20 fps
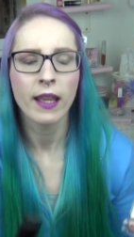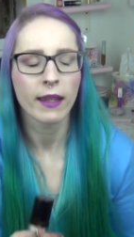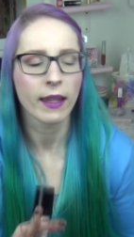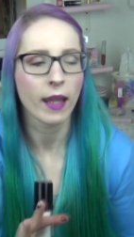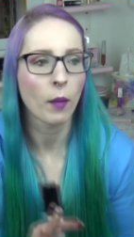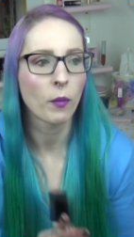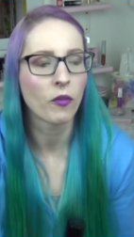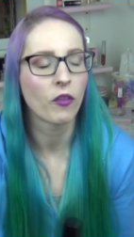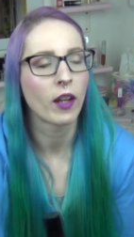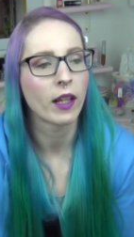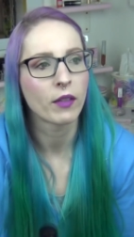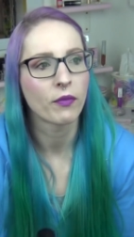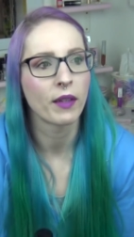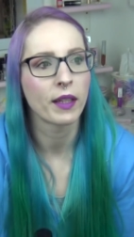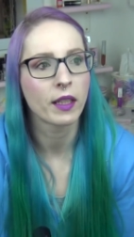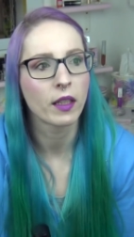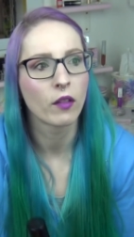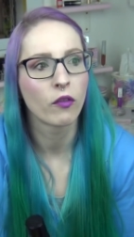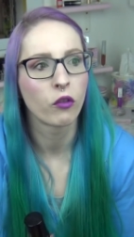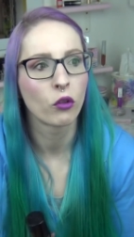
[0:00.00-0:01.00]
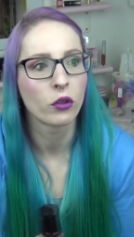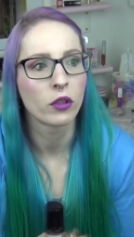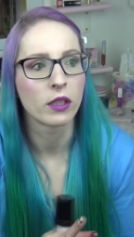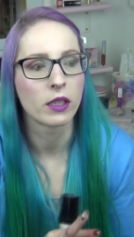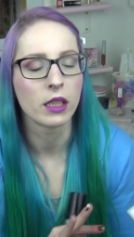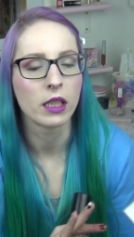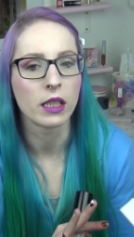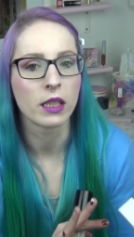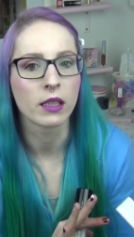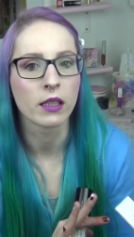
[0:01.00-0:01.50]
Ich habe vielleicht welche gefunden,
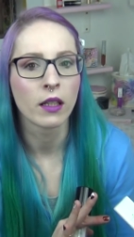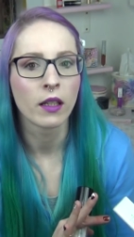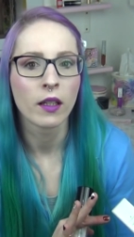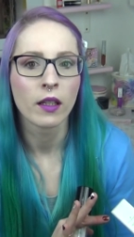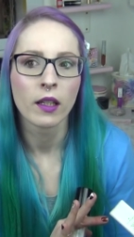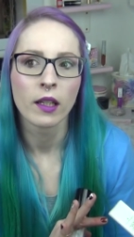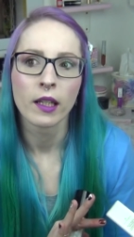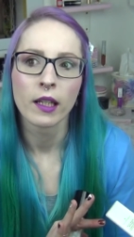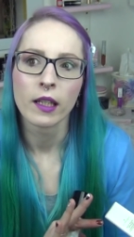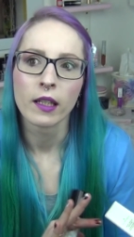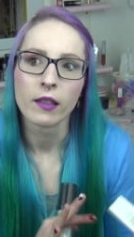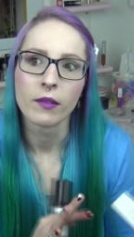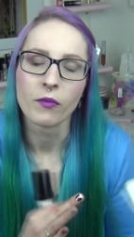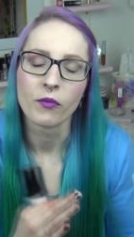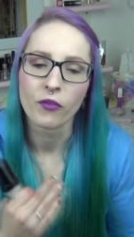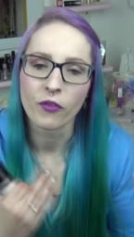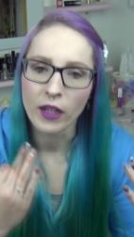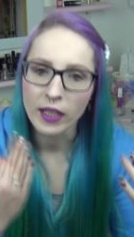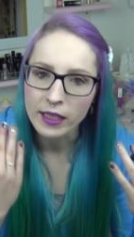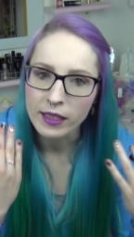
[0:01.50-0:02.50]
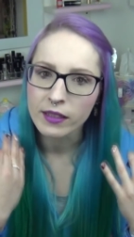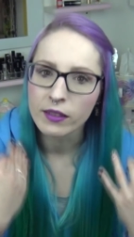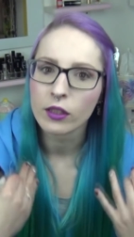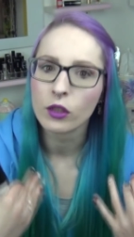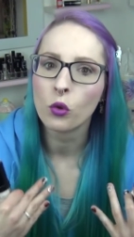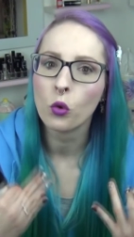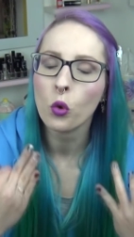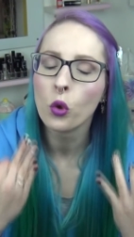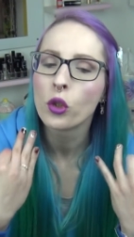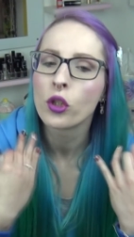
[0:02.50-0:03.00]
die ich wenn ich
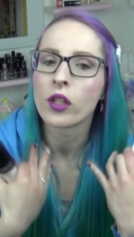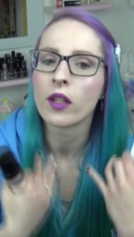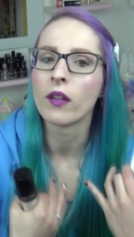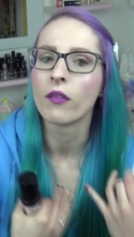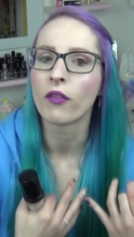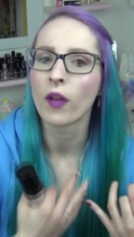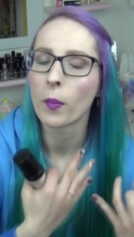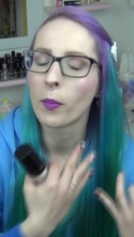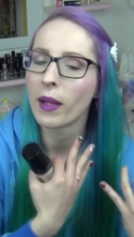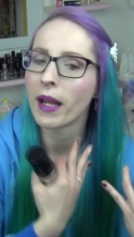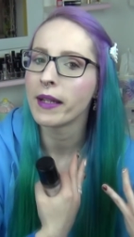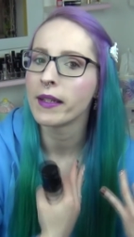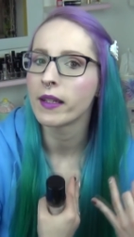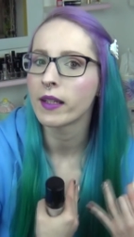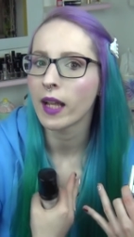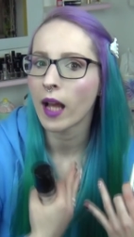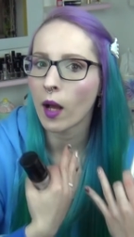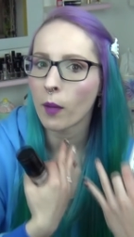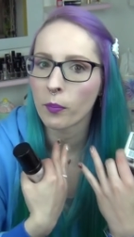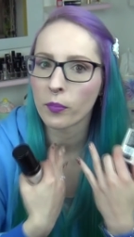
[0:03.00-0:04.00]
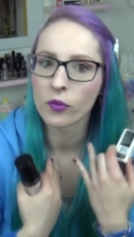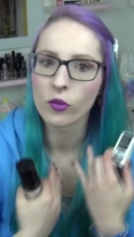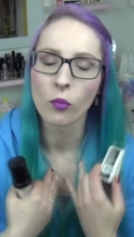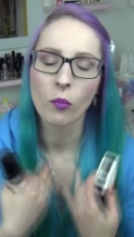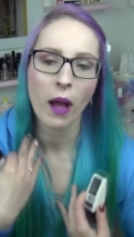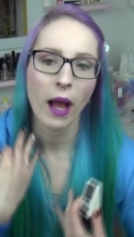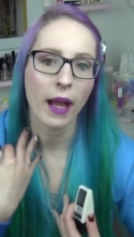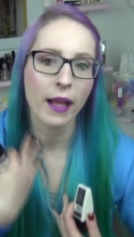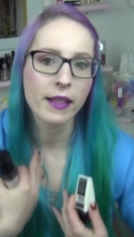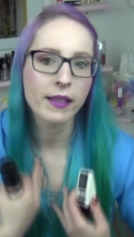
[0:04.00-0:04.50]
sie gut verblendet habe,
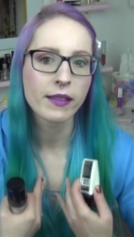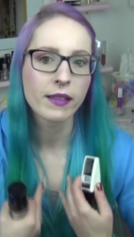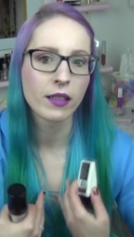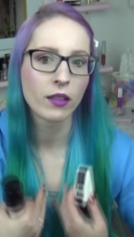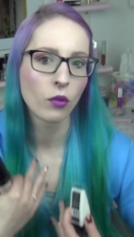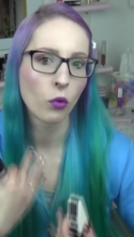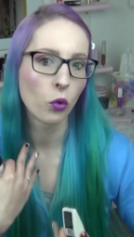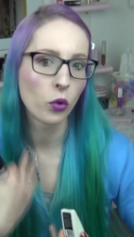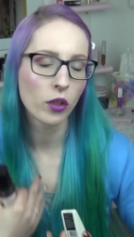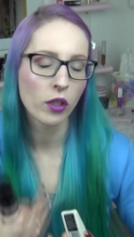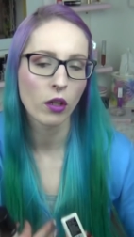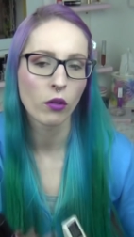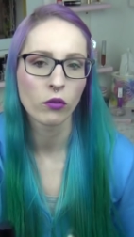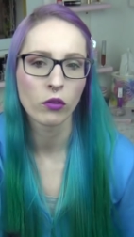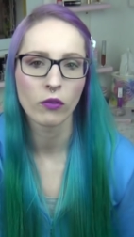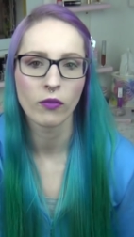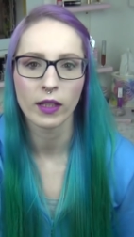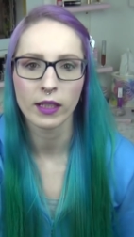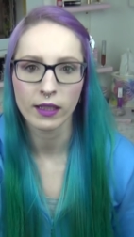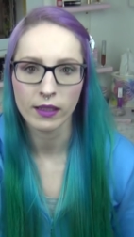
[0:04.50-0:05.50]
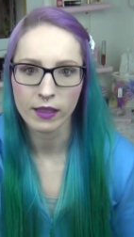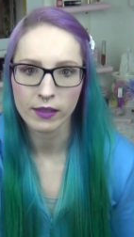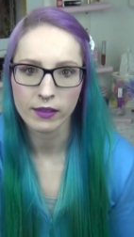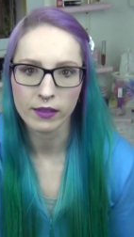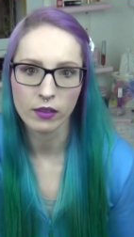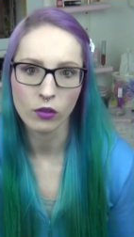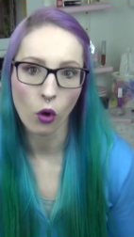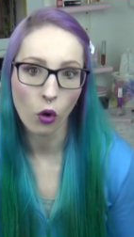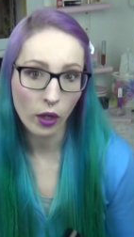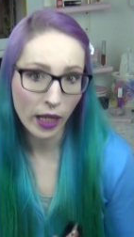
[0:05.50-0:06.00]
zum Hals hin runter und so weiter,
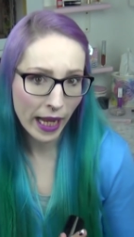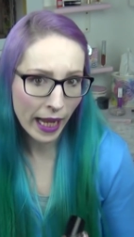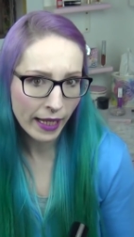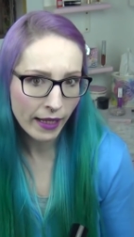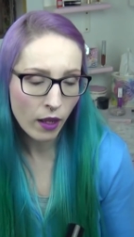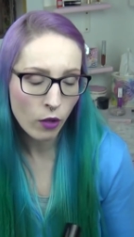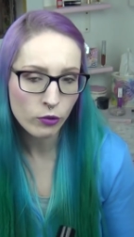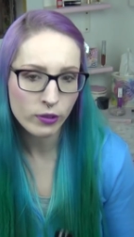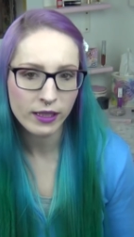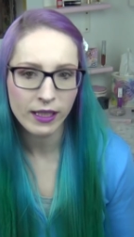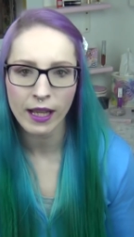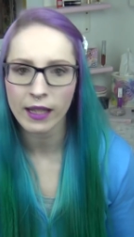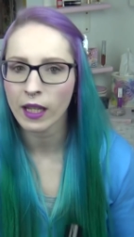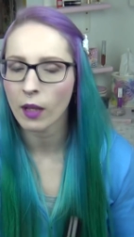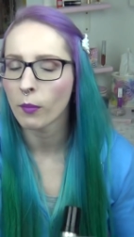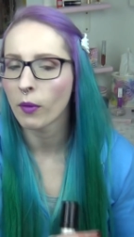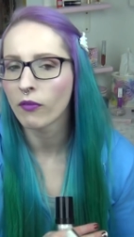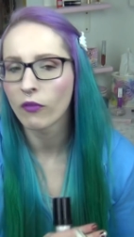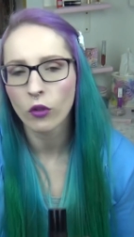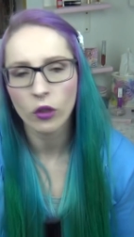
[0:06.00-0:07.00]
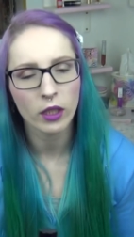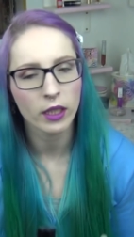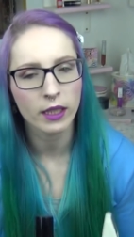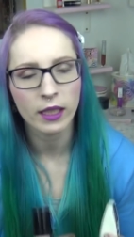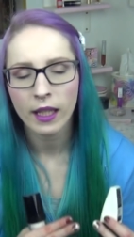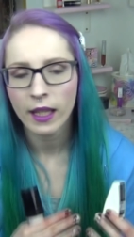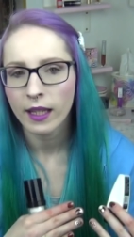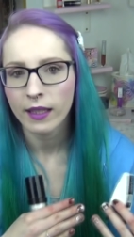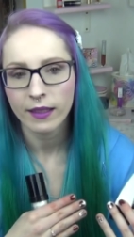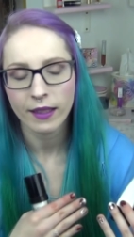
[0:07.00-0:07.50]
dass sie okay aussahen, aber
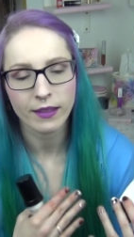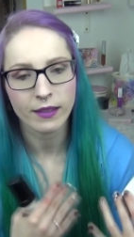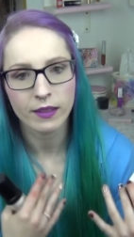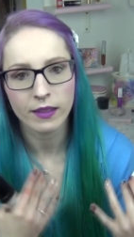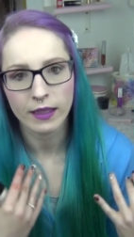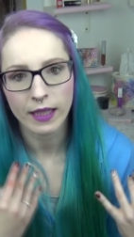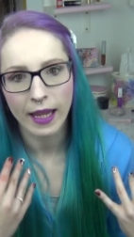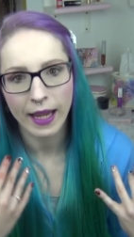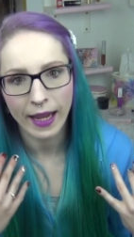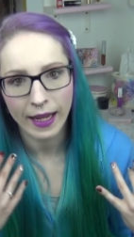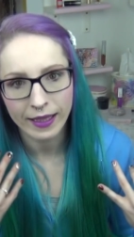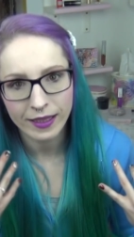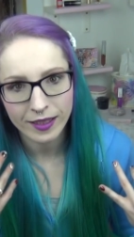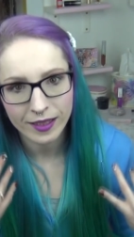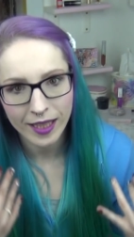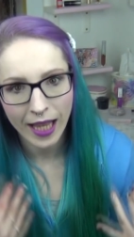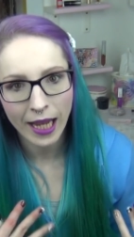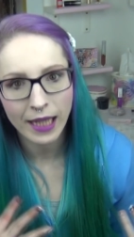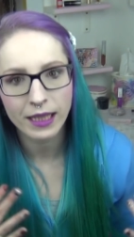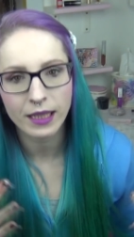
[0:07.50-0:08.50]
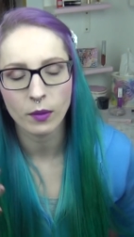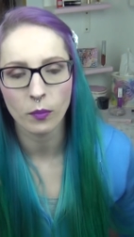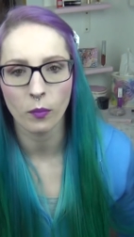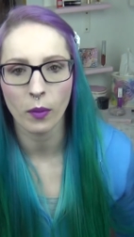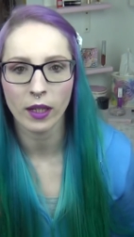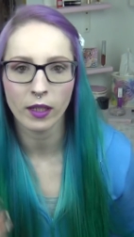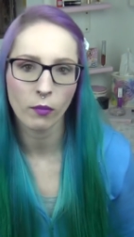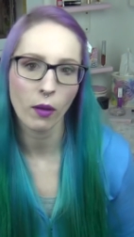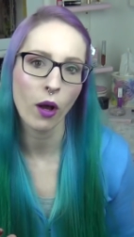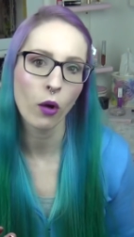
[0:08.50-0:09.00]
wirklich, dass sie exakt
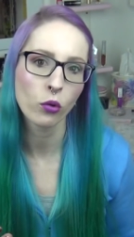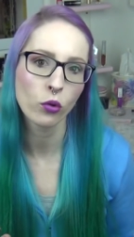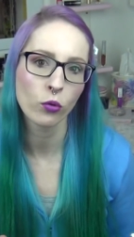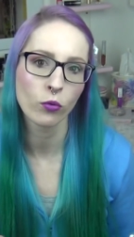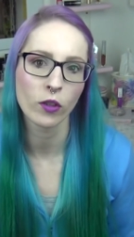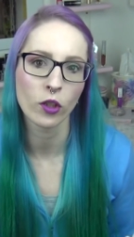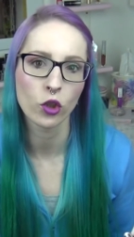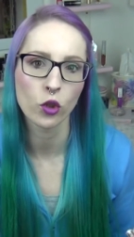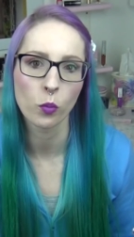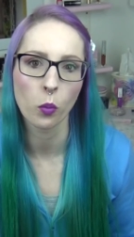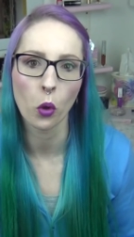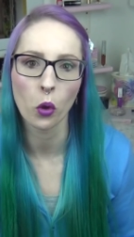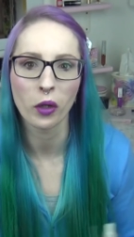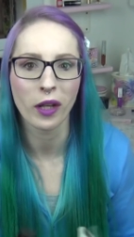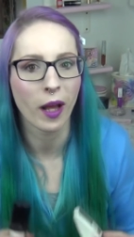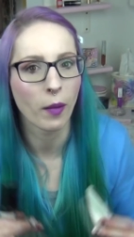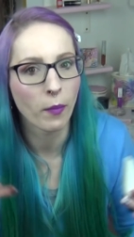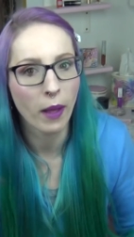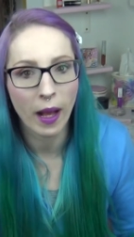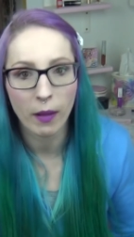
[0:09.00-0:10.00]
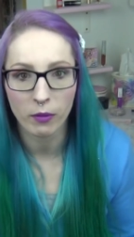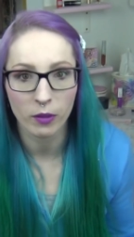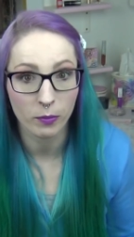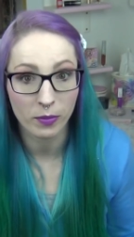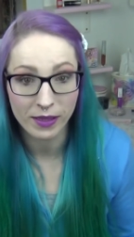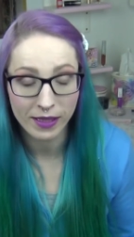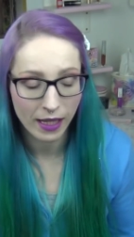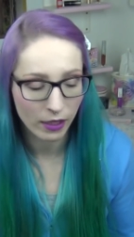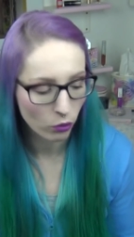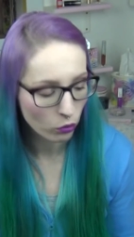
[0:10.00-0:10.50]
meinem Hautton entsprochen haben, habe ich
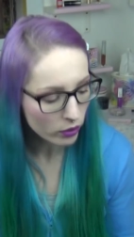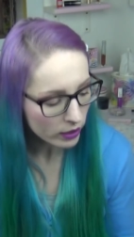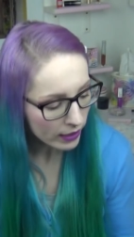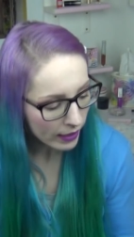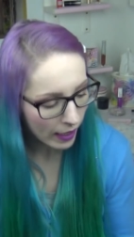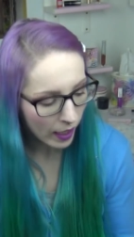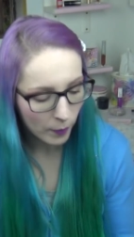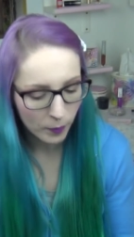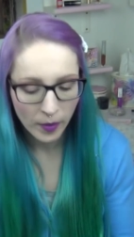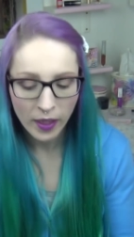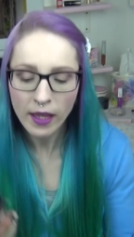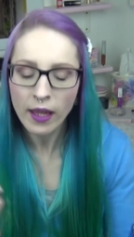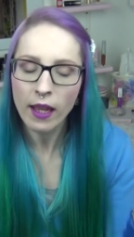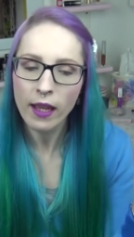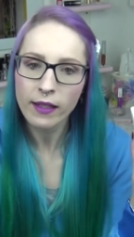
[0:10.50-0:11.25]
bisher noch nie gehabt.